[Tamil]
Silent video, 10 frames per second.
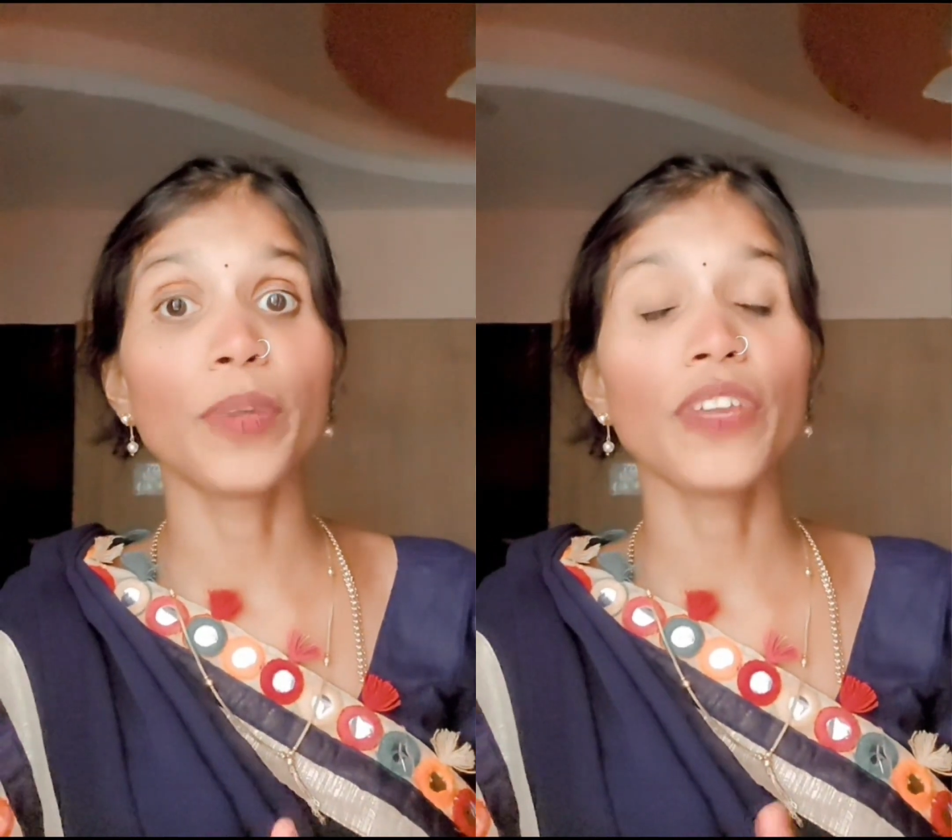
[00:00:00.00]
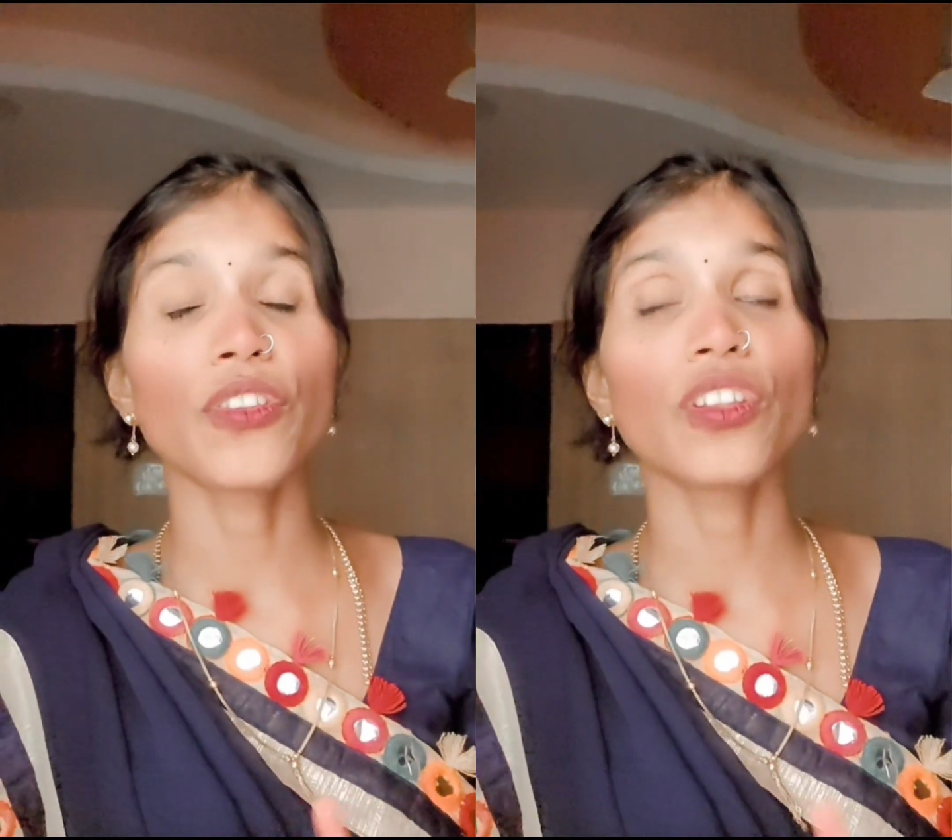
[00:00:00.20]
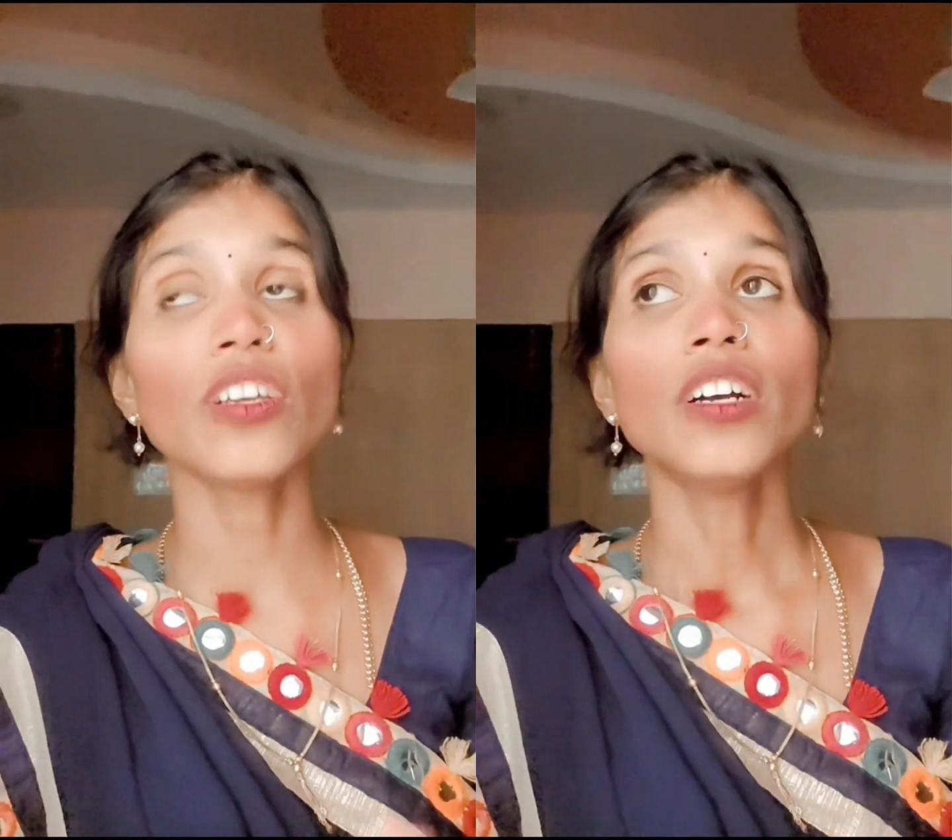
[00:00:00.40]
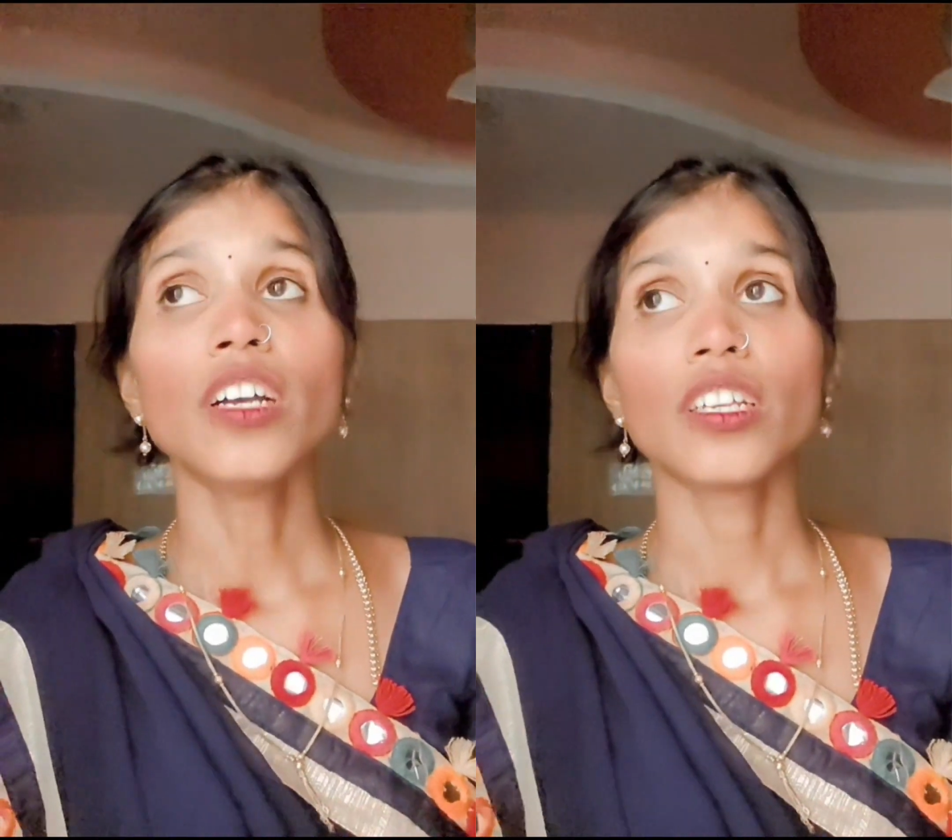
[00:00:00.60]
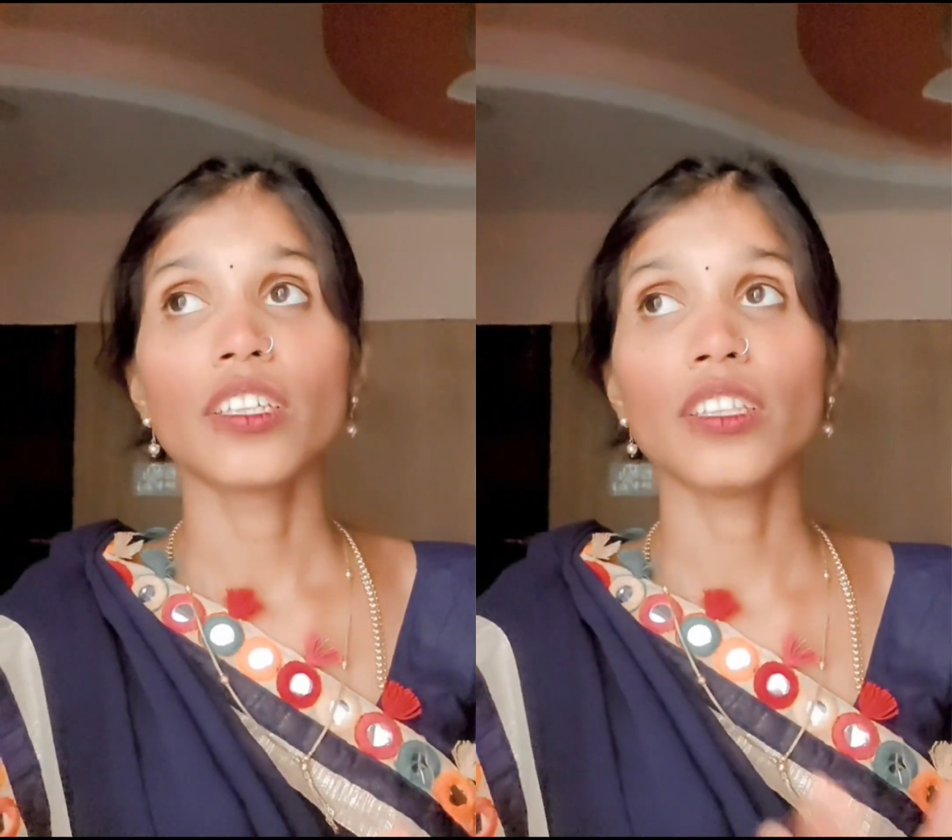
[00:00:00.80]
எப்படி வந்து
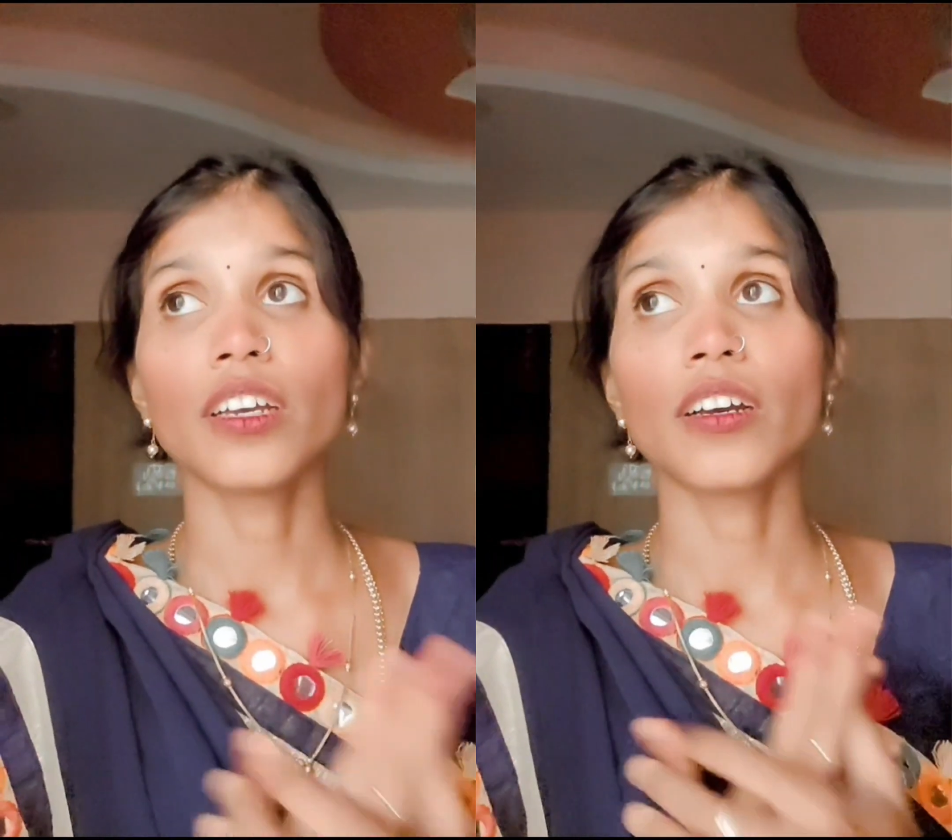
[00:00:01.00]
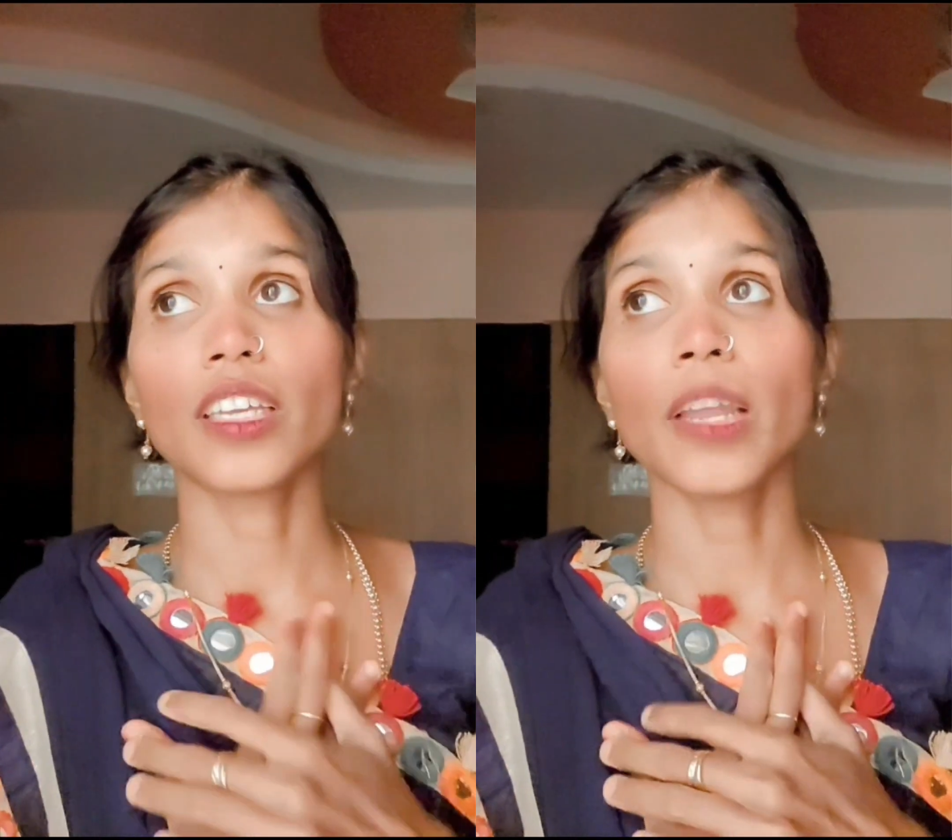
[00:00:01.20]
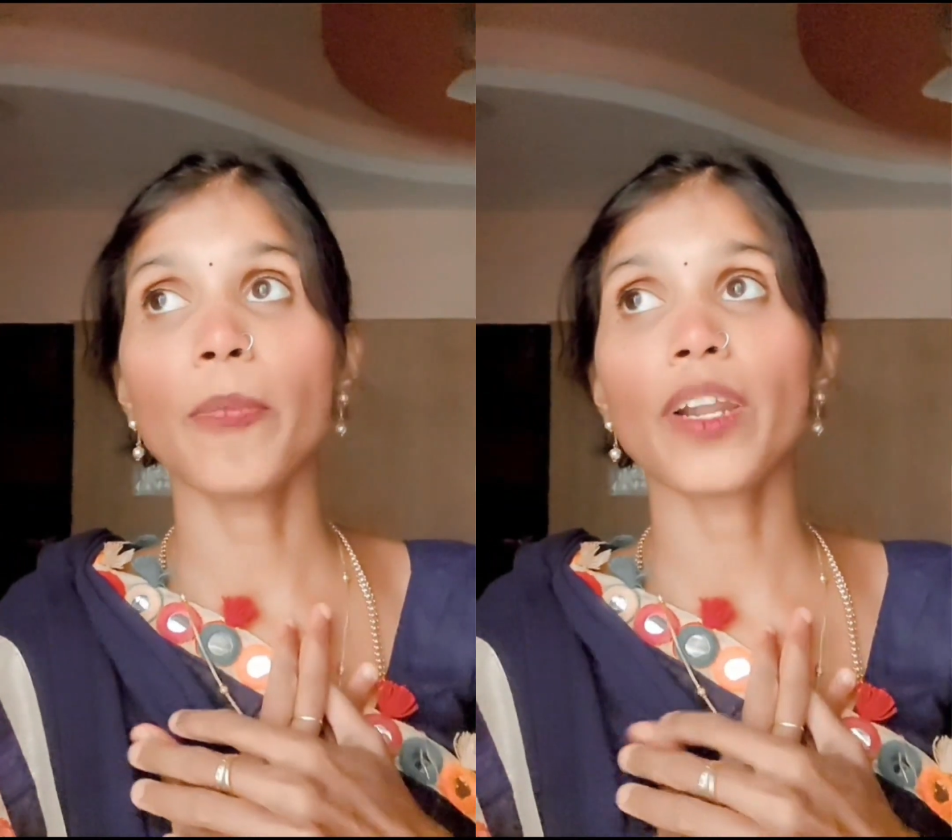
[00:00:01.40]
இந்த இழப்பை